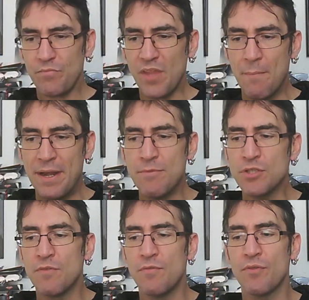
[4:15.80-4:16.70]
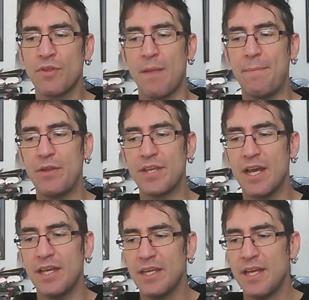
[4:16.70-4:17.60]
Veremos cómo funciona, pero ya
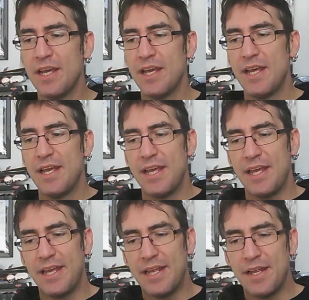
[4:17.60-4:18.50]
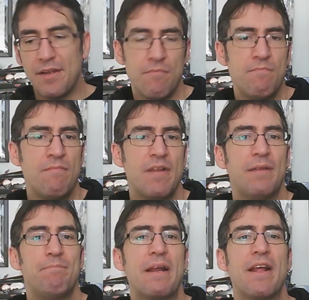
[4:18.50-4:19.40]
hay eh,
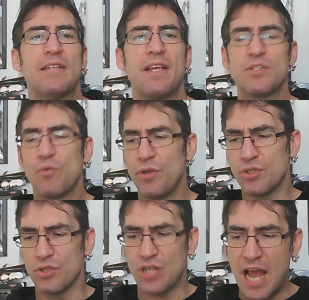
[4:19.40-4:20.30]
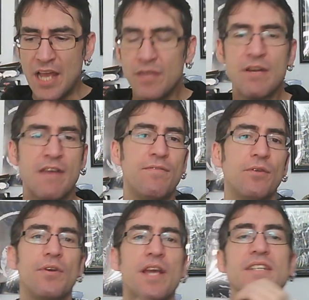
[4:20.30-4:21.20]
un par de detalles curiosos. Hay una
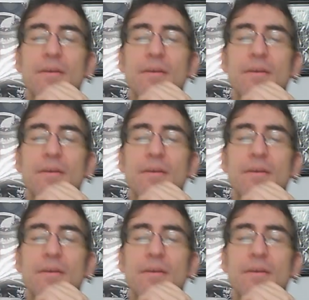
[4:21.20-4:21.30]
foto que ya se ha